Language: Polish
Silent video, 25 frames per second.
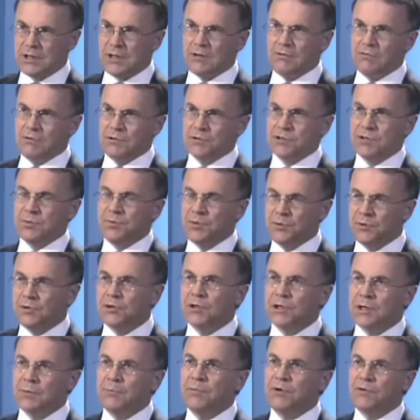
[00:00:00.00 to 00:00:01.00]
taką jeszcze
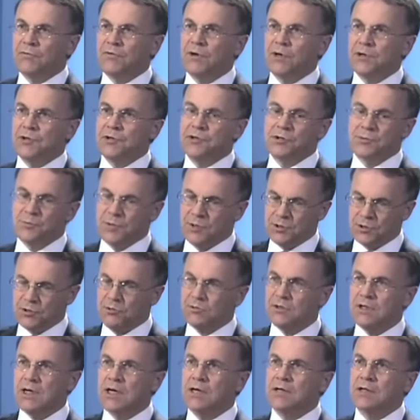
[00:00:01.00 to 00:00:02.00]
politykę prowadzić, mieć
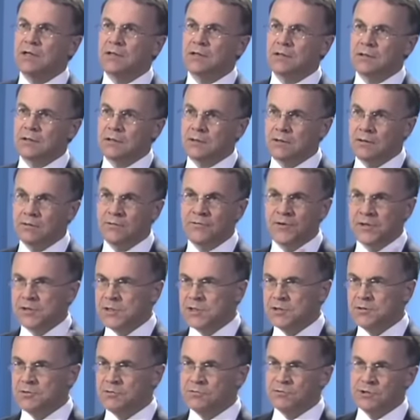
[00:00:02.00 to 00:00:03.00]
kontakty,
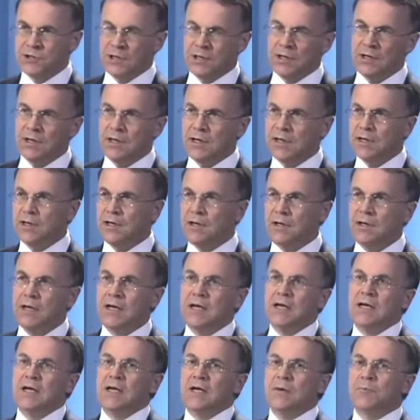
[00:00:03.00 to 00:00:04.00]
odwiedzać różne kraje
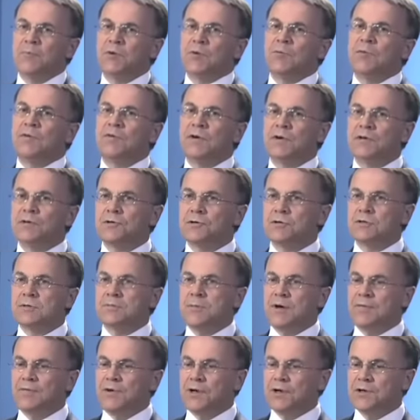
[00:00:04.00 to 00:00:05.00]
i próbować
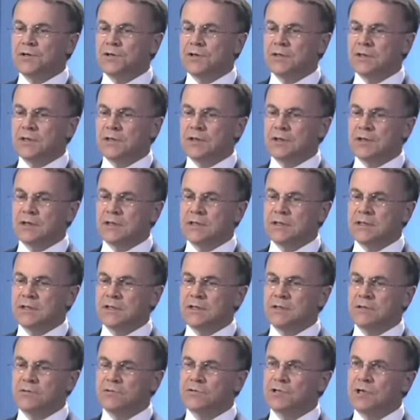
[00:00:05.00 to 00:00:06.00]
rozmawiać e, z
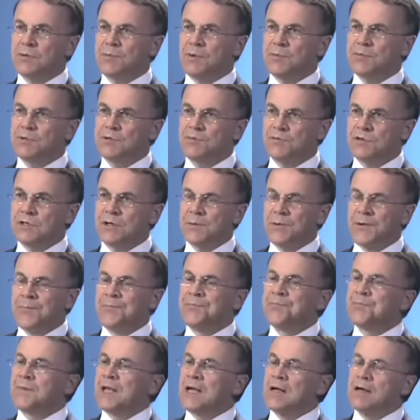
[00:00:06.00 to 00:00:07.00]
Czy różnymi przywódcami.
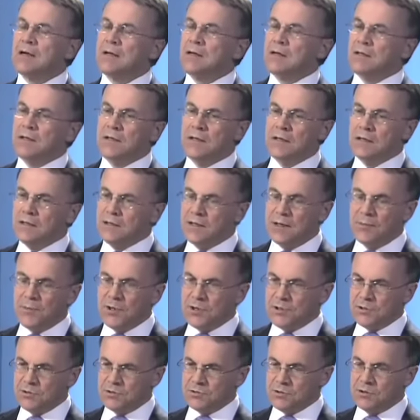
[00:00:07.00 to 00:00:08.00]
Nikt nie
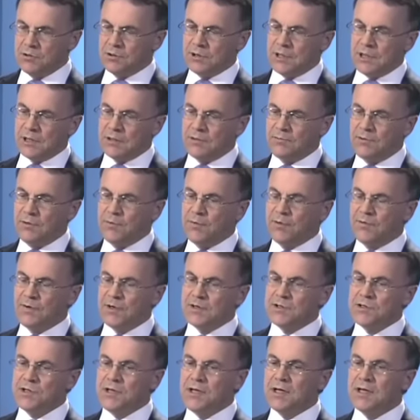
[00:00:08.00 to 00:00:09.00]
będzie już go traktował
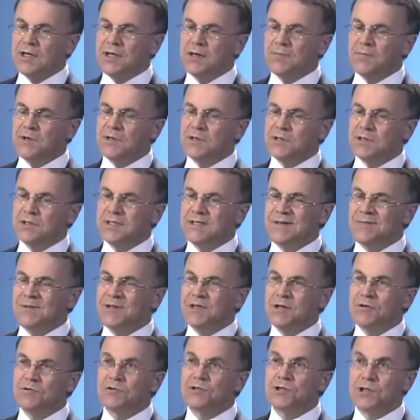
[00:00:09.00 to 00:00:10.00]
poważnie, nikt nie będzie z nim
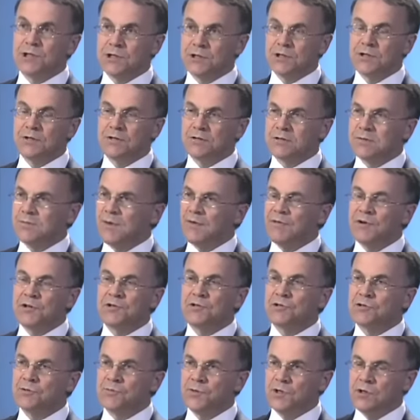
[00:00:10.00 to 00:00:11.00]
chciał szczerze
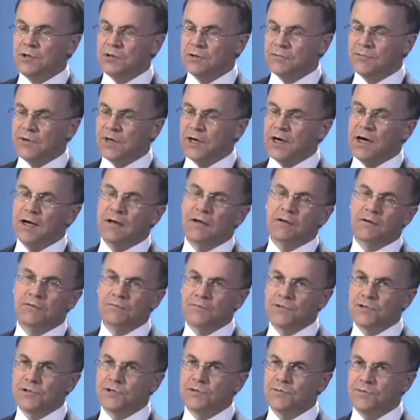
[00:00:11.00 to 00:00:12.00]
rozmawiać o czymkolwiek, ale
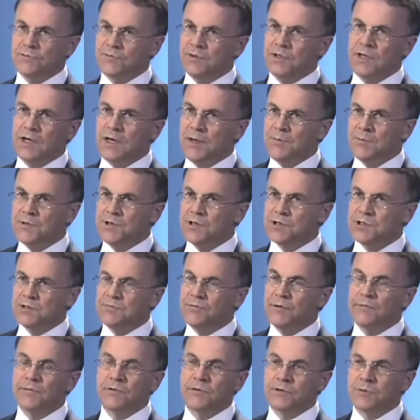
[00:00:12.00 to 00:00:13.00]
również wydaje mi się,
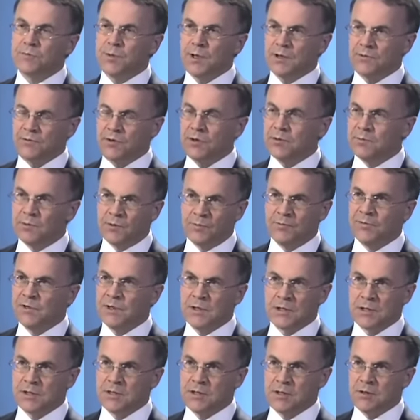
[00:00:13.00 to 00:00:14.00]
że wewnątrz Platformy
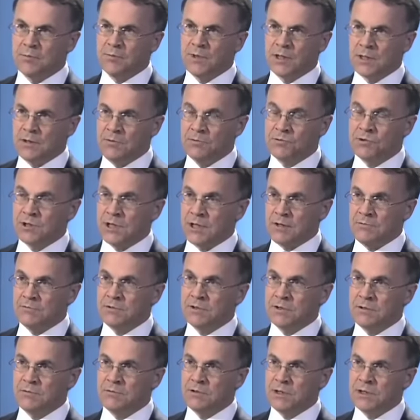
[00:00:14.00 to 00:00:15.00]
Obywatelskiej ma już
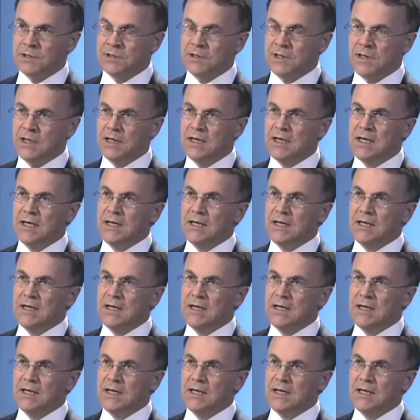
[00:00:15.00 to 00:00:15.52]
taką sytuację,